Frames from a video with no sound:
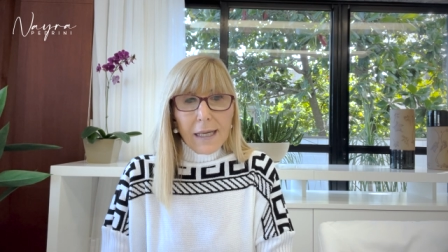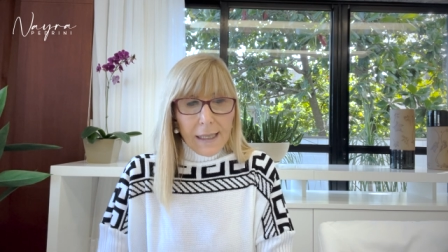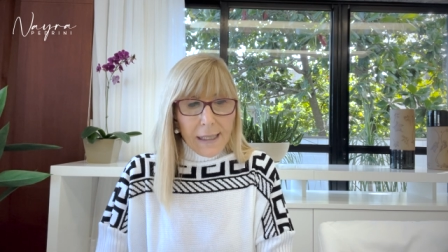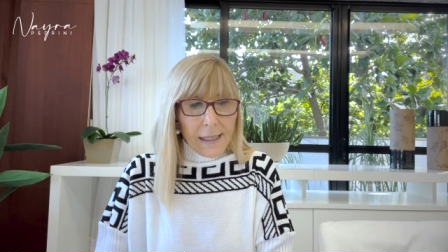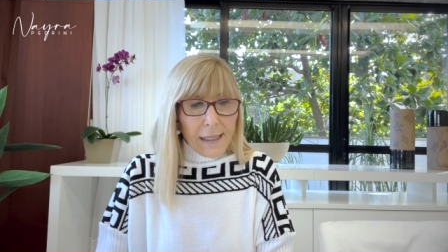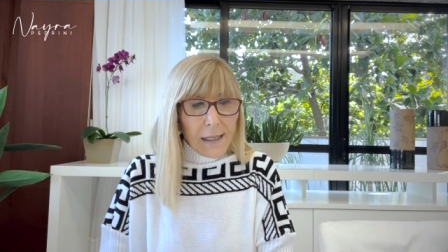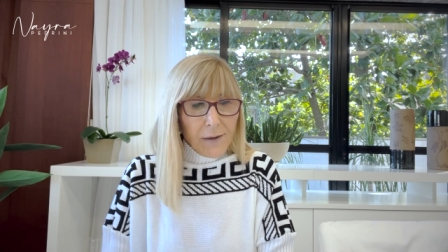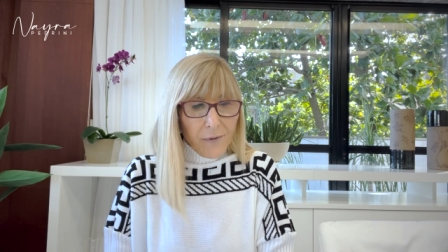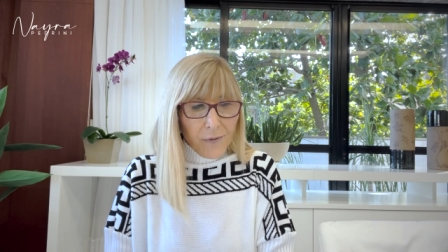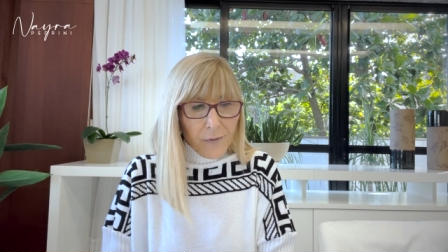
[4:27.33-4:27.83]

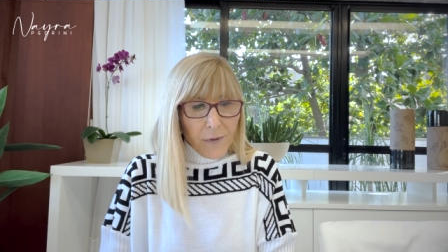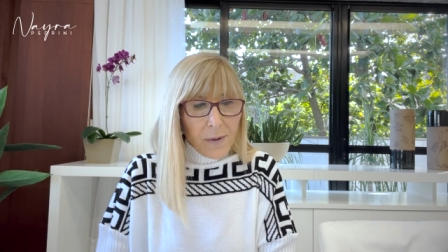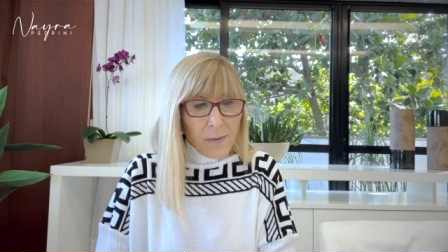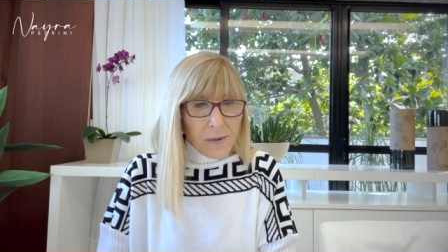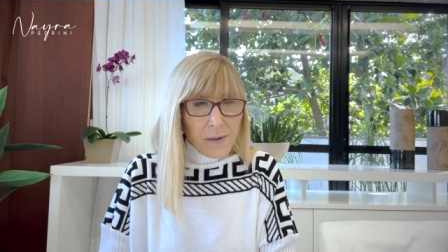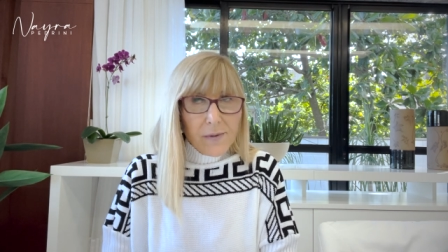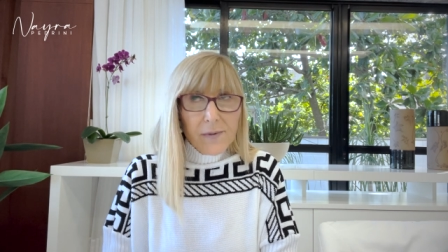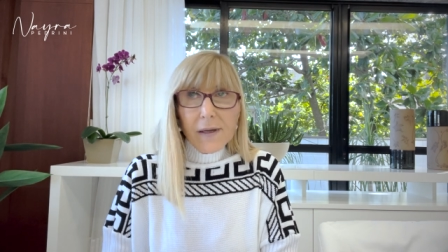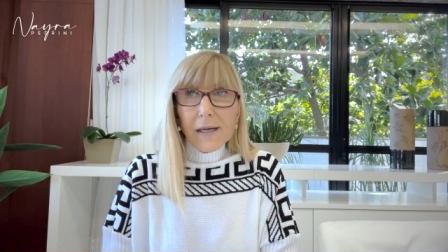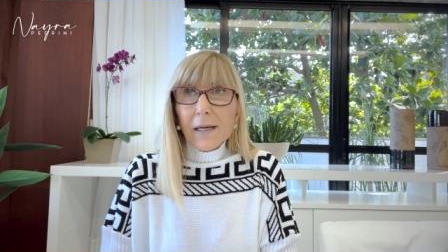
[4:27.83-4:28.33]
E
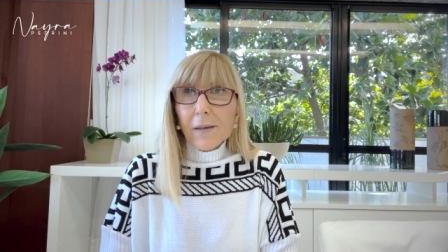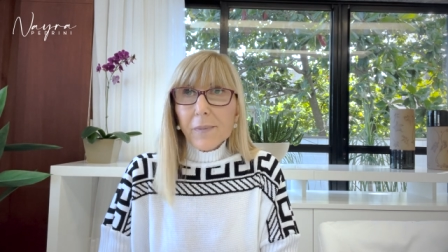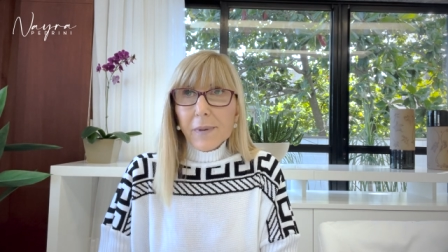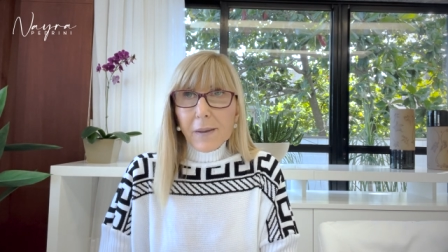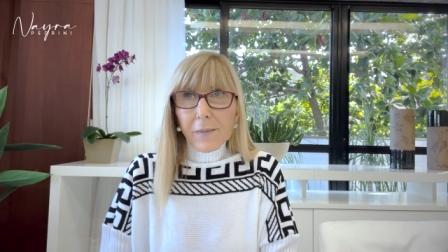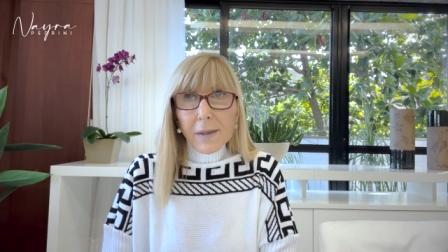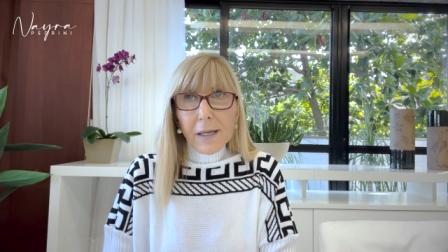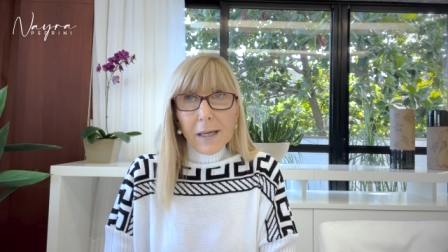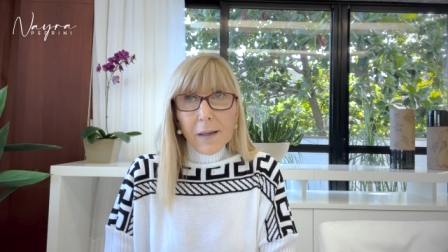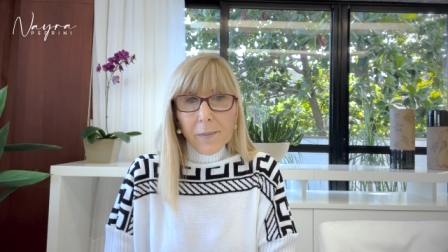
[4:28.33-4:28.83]
vamos ver a
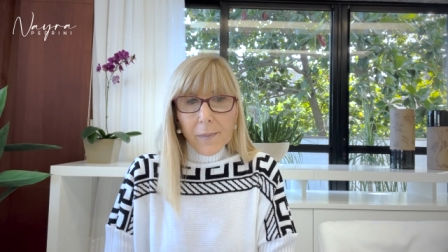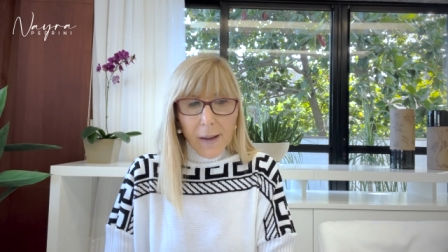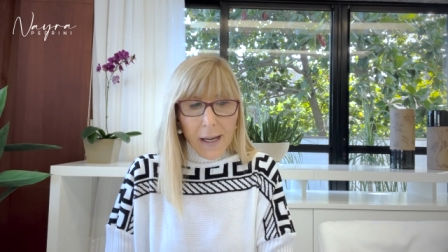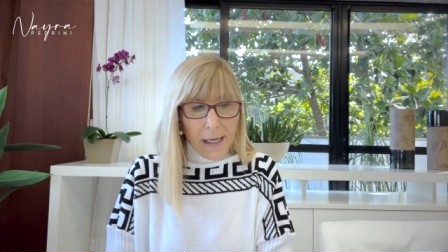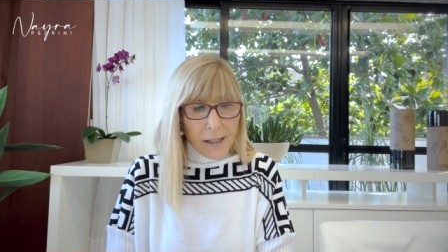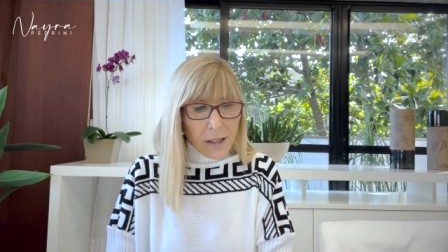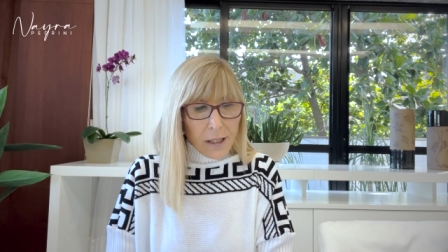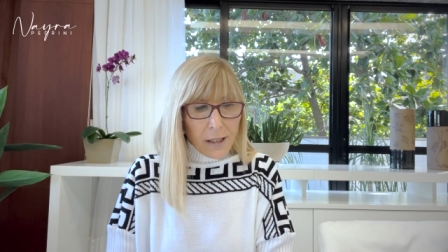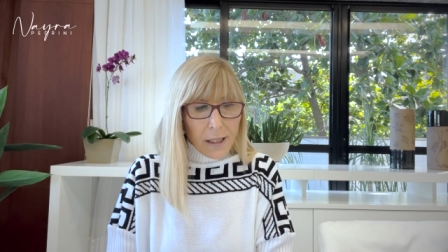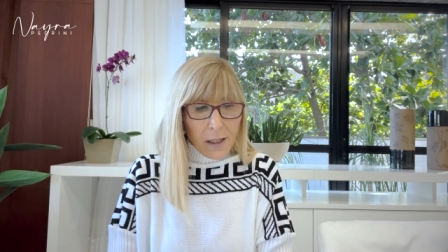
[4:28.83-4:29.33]
primeira
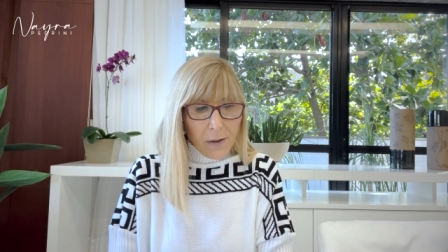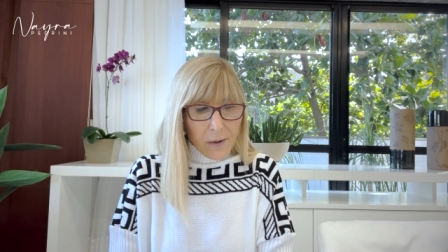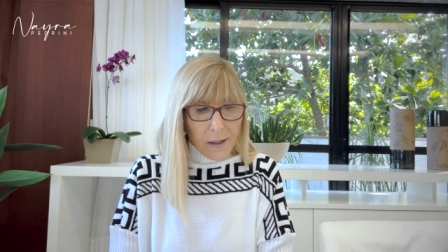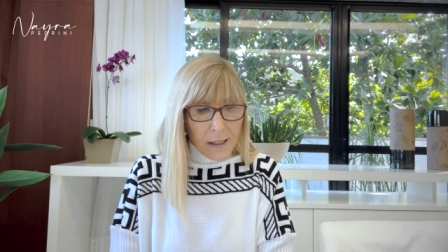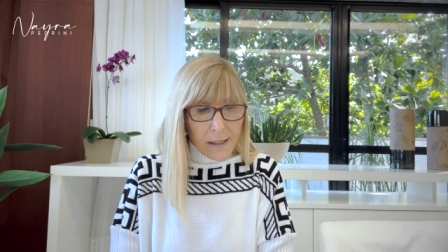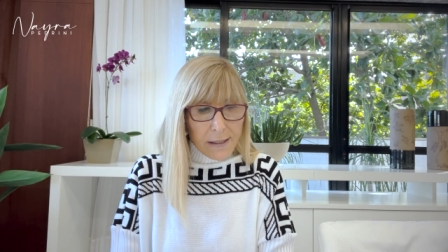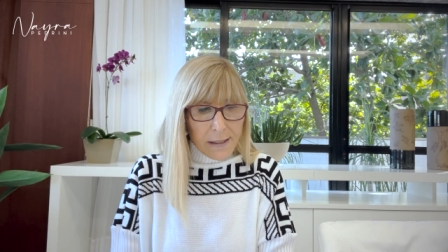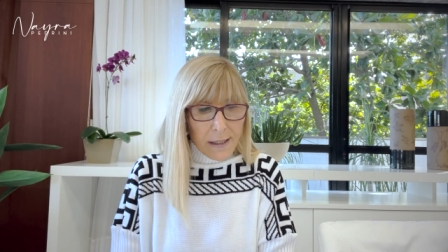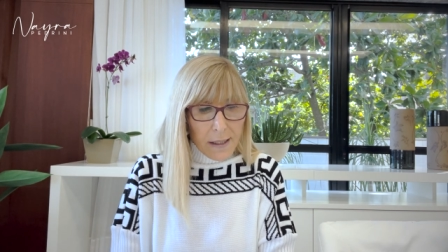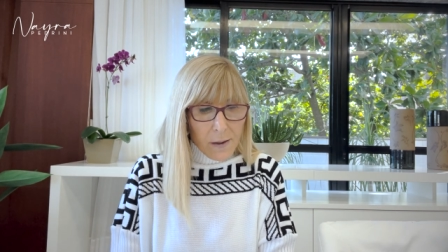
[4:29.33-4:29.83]
parte da
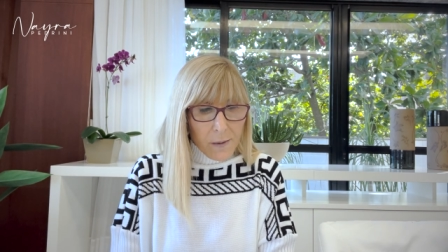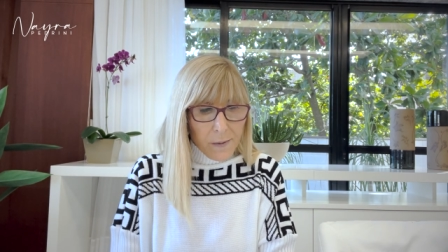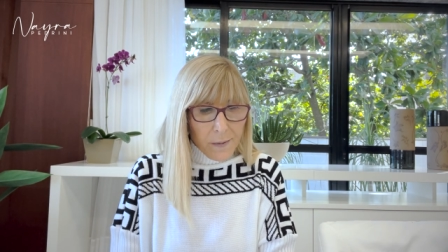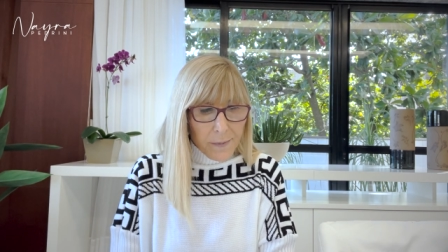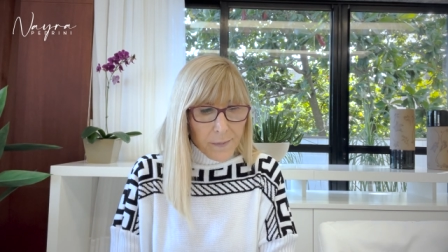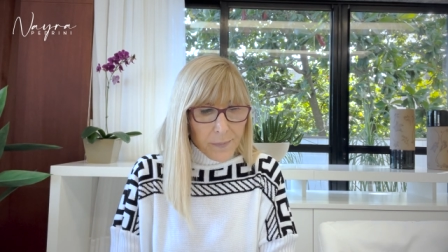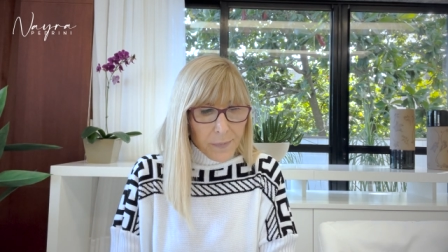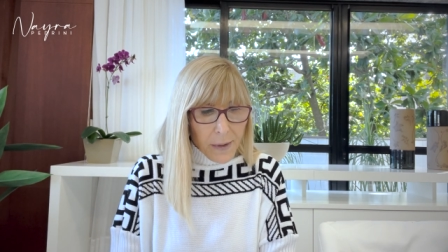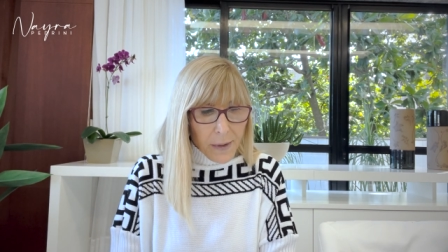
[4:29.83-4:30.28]
oração?